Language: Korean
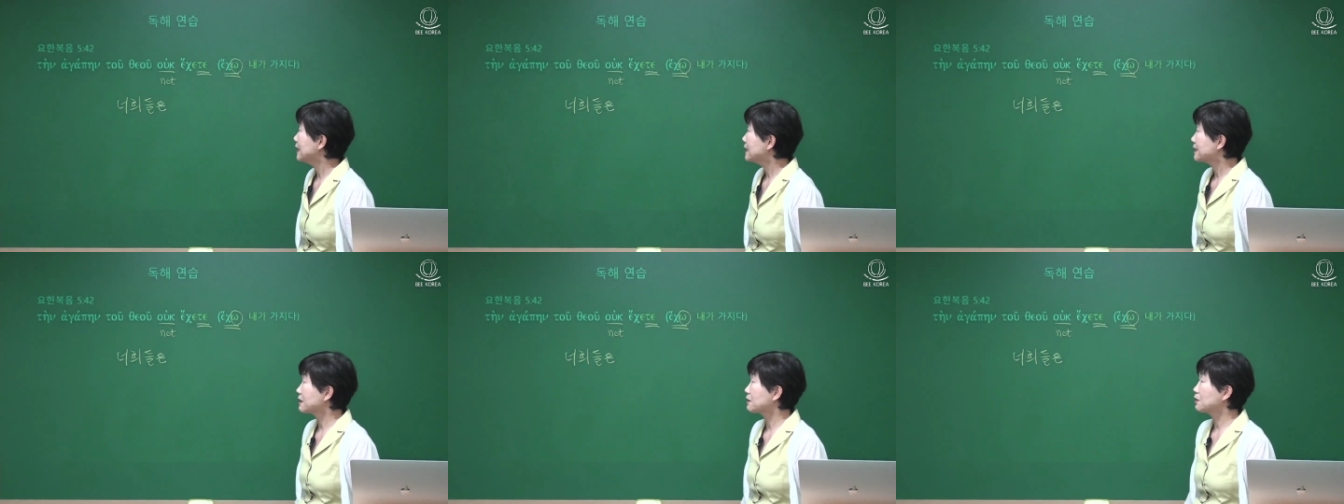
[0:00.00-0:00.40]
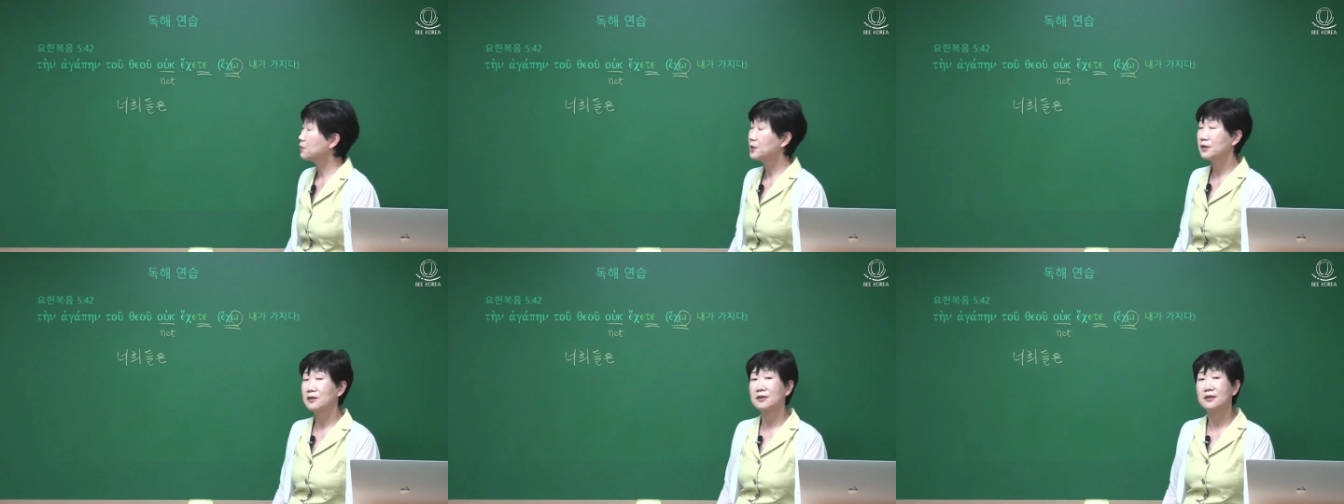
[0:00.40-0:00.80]
자,
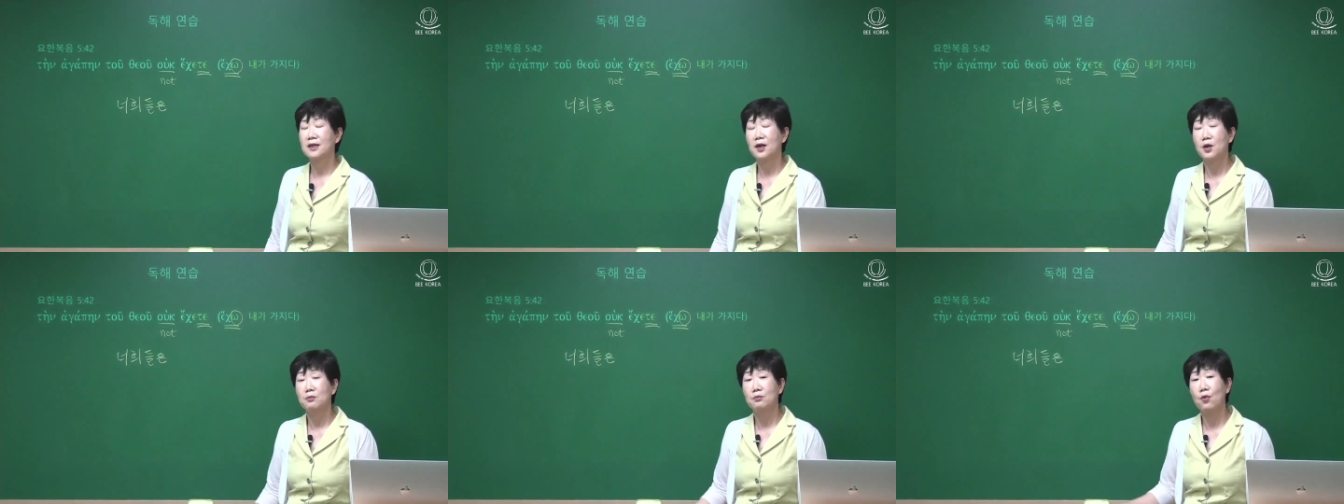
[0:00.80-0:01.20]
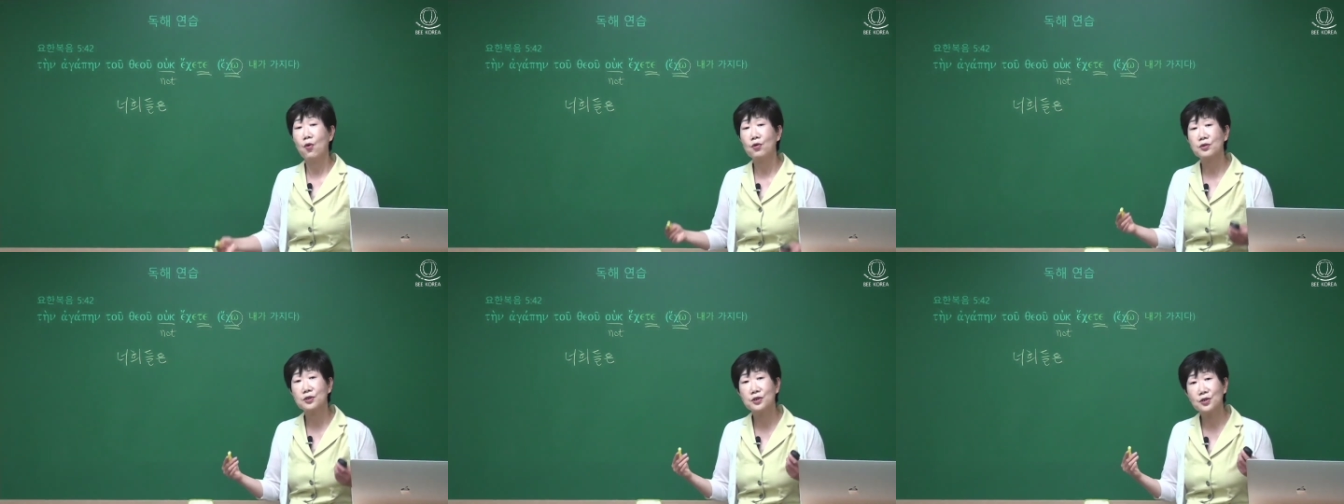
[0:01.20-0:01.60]
그러면은
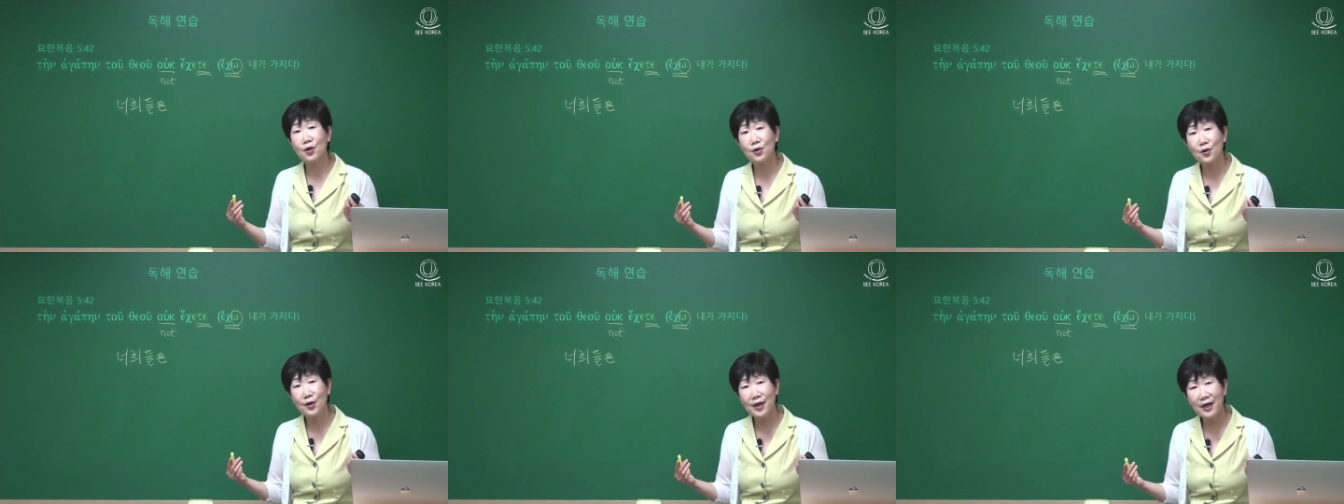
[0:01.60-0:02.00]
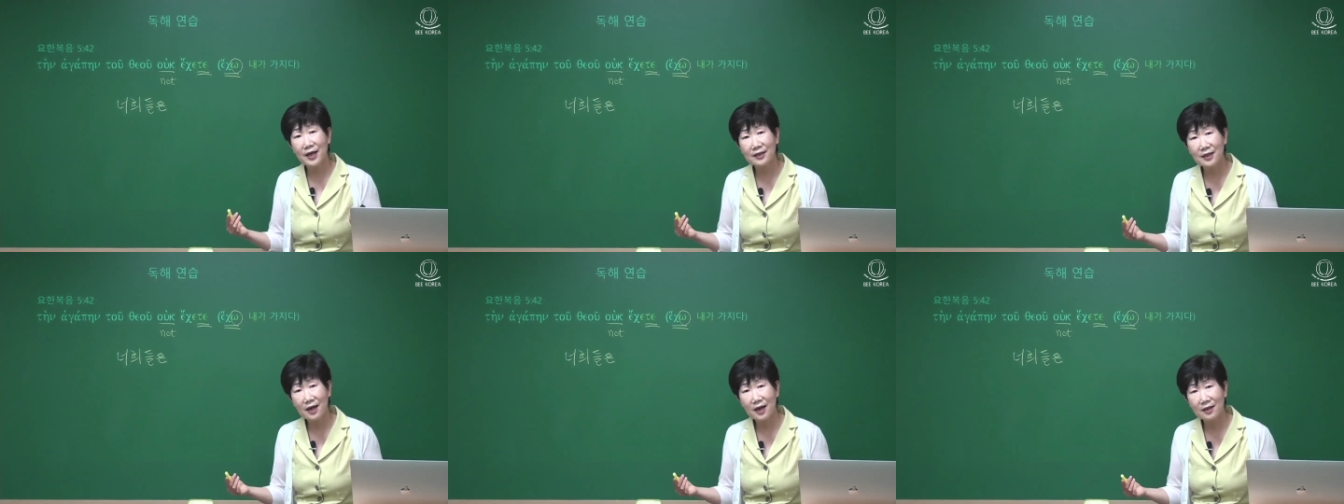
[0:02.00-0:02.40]
목적어에
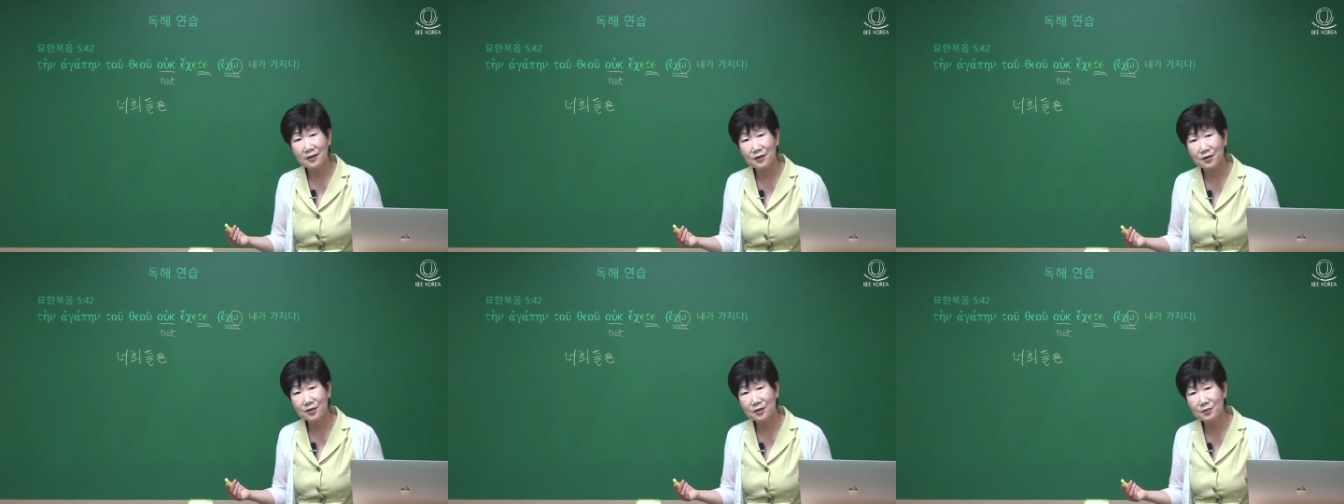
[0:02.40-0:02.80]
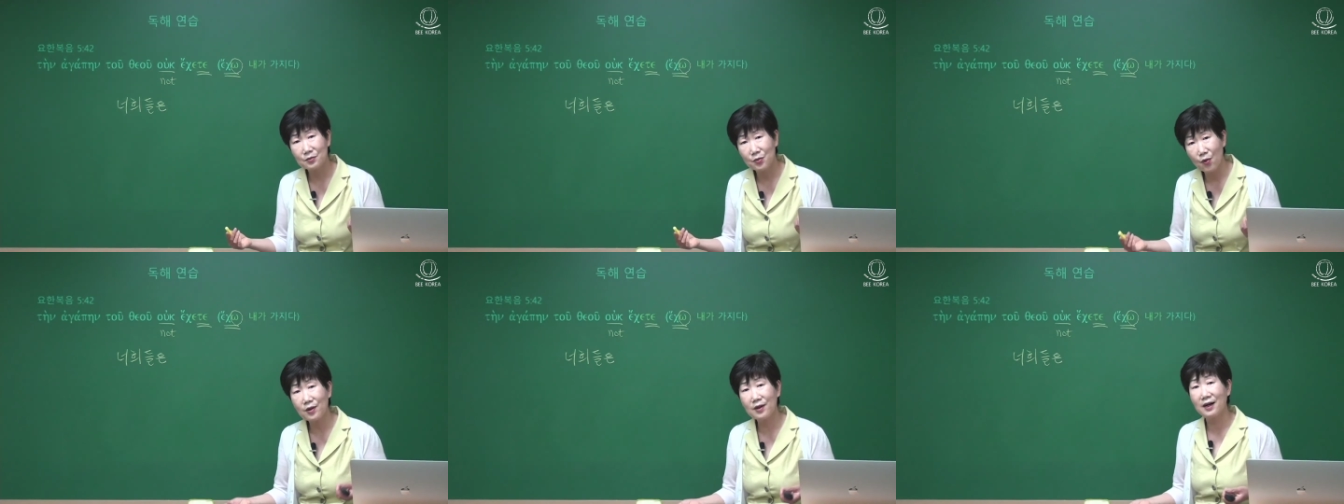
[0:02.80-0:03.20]
해당하는 것은
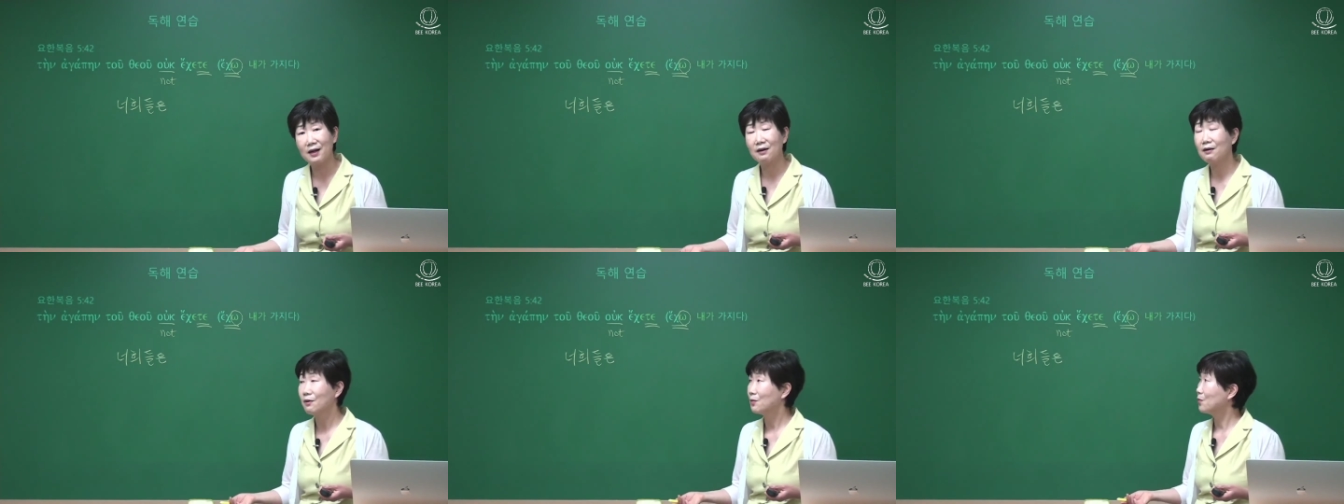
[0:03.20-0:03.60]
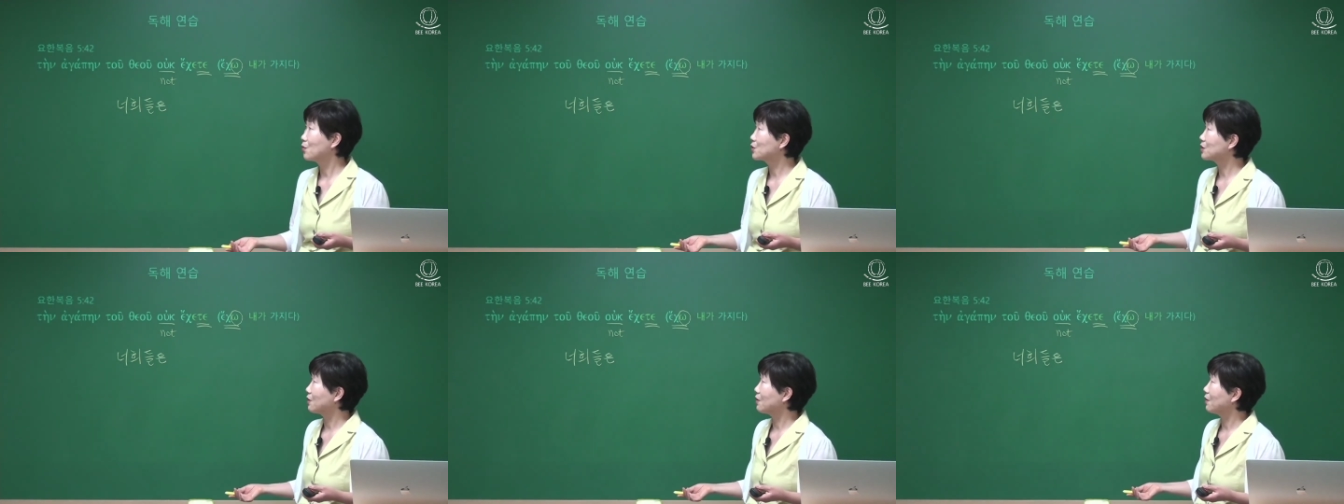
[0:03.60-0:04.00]
뭘까요?
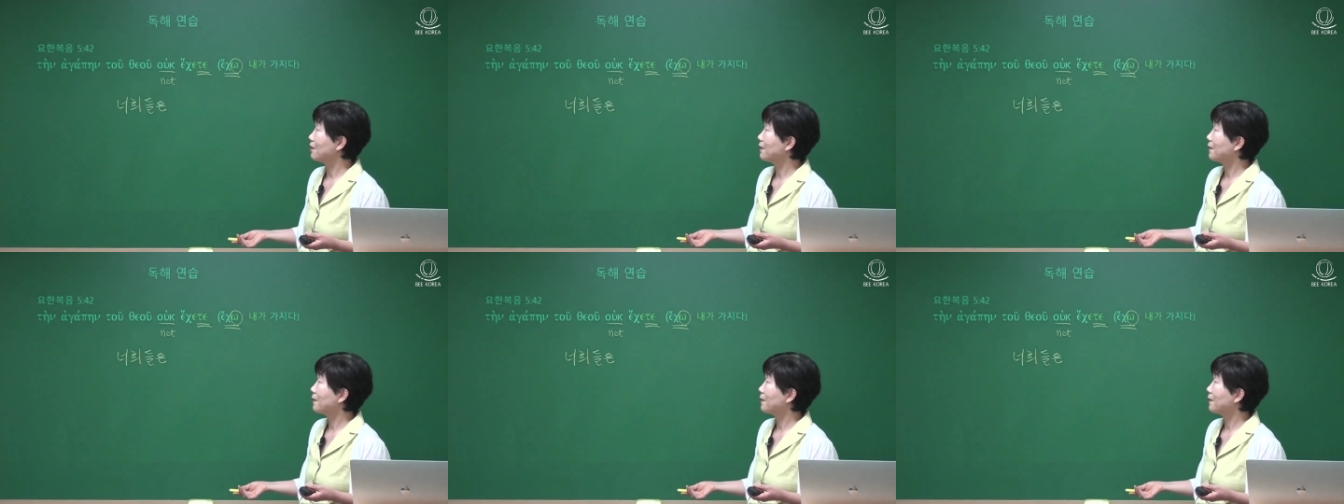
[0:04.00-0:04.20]
목적어.